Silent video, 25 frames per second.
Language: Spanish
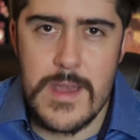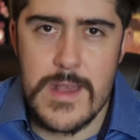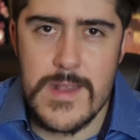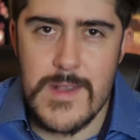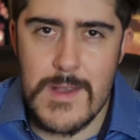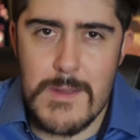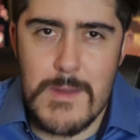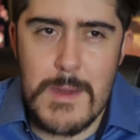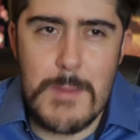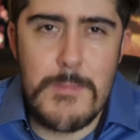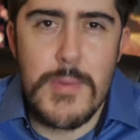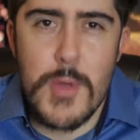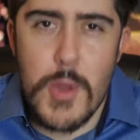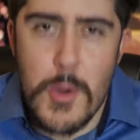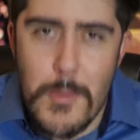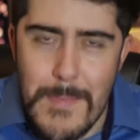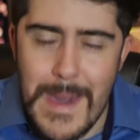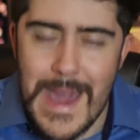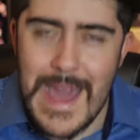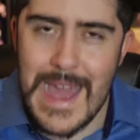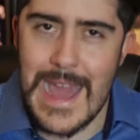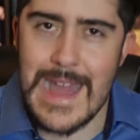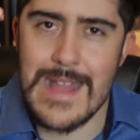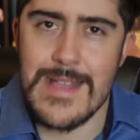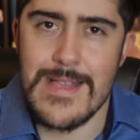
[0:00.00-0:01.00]
Se vuelve
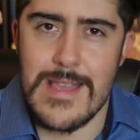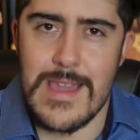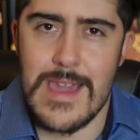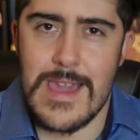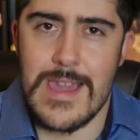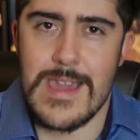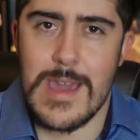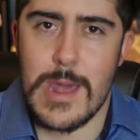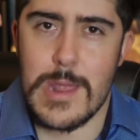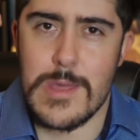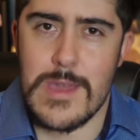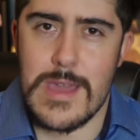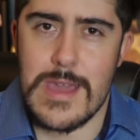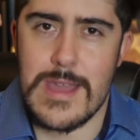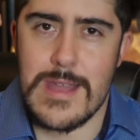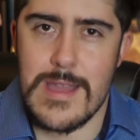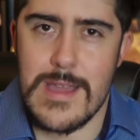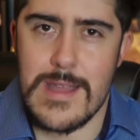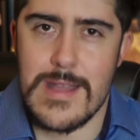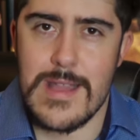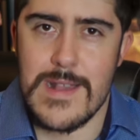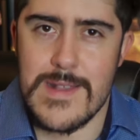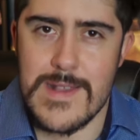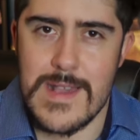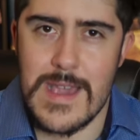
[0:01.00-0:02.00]
propaganda izquierdista
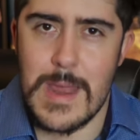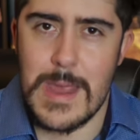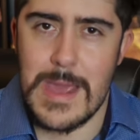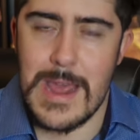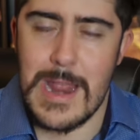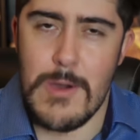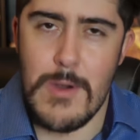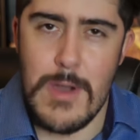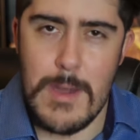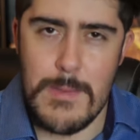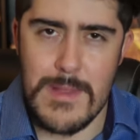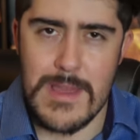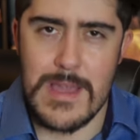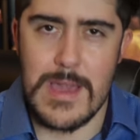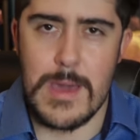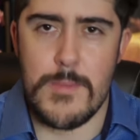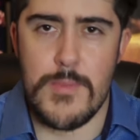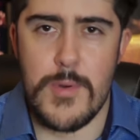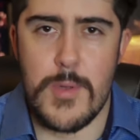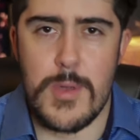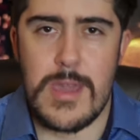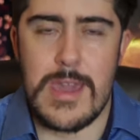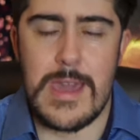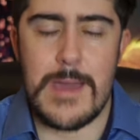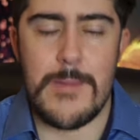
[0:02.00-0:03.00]
esta serie. Les voy a explicar
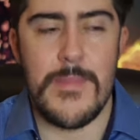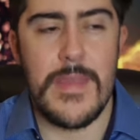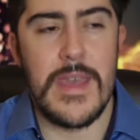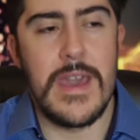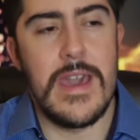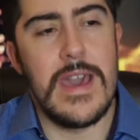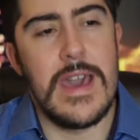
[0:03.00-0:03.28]
por qué.